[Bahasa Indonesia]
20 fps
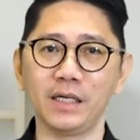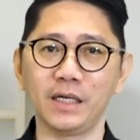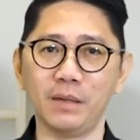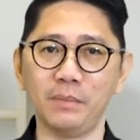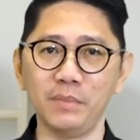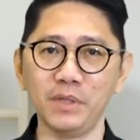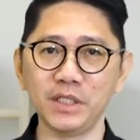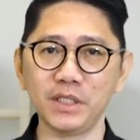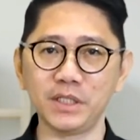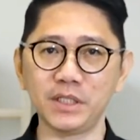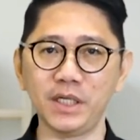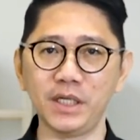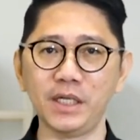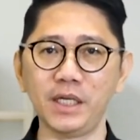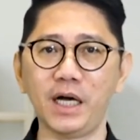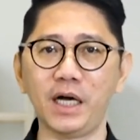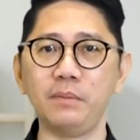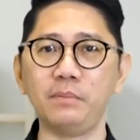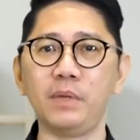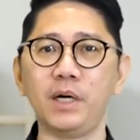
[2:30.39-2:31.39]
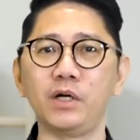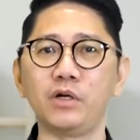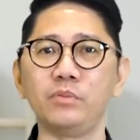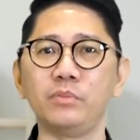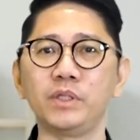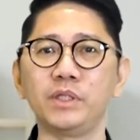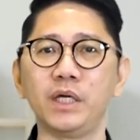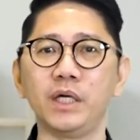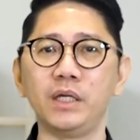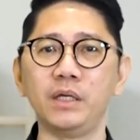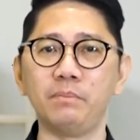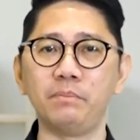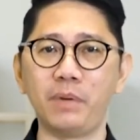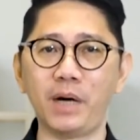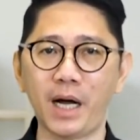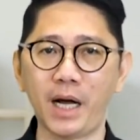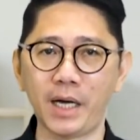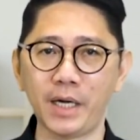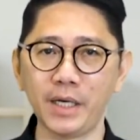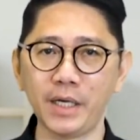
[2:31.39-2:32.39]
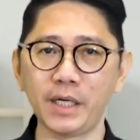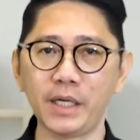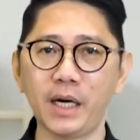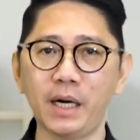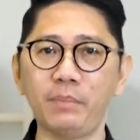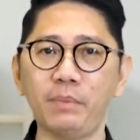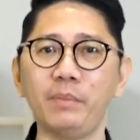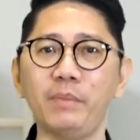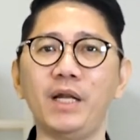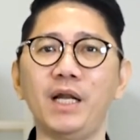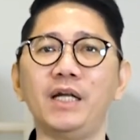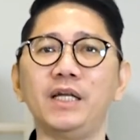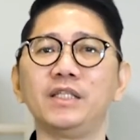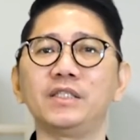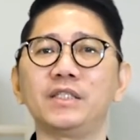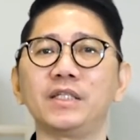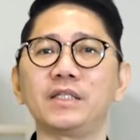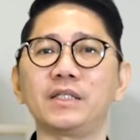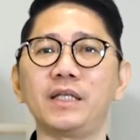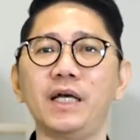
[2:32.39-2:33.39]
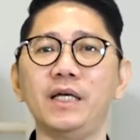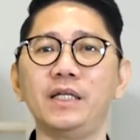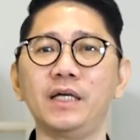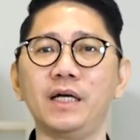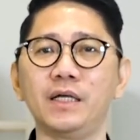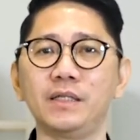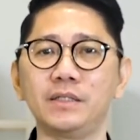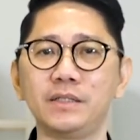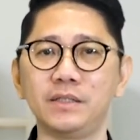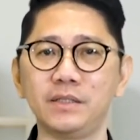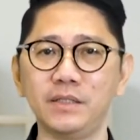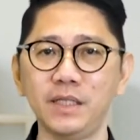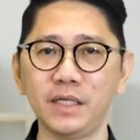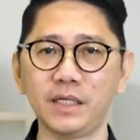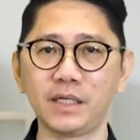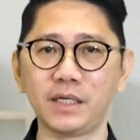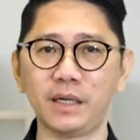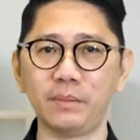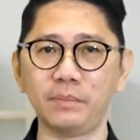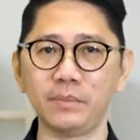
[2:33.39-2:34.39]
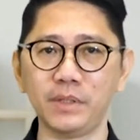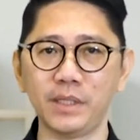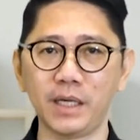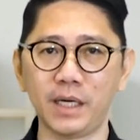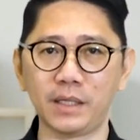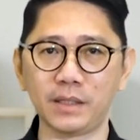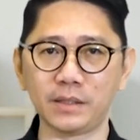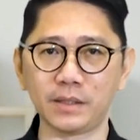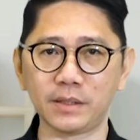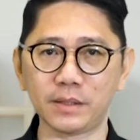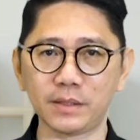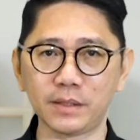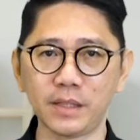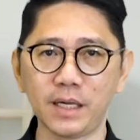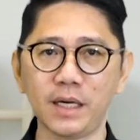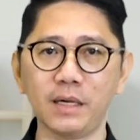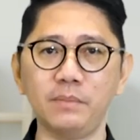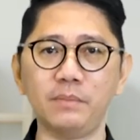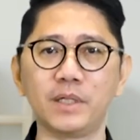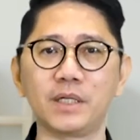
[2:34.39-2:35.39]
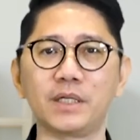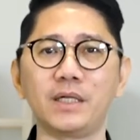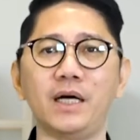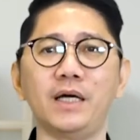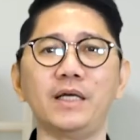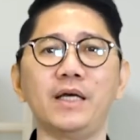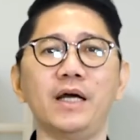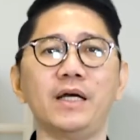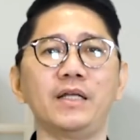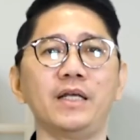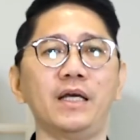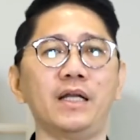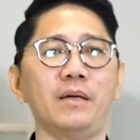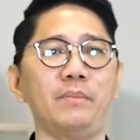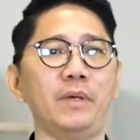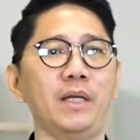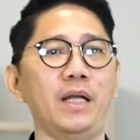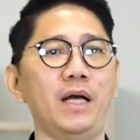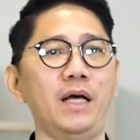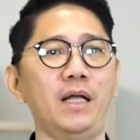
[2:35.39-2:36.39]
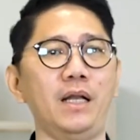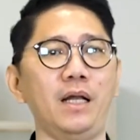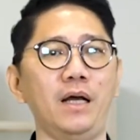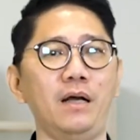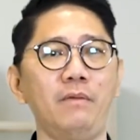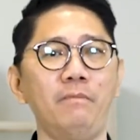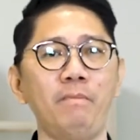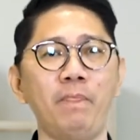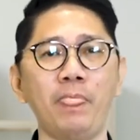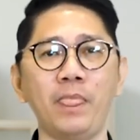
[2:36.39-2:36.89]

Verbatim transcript: Kemiskinan baru menjadi baik apabila disertai dengan sikap yang tak berdaya di hadapan Allah.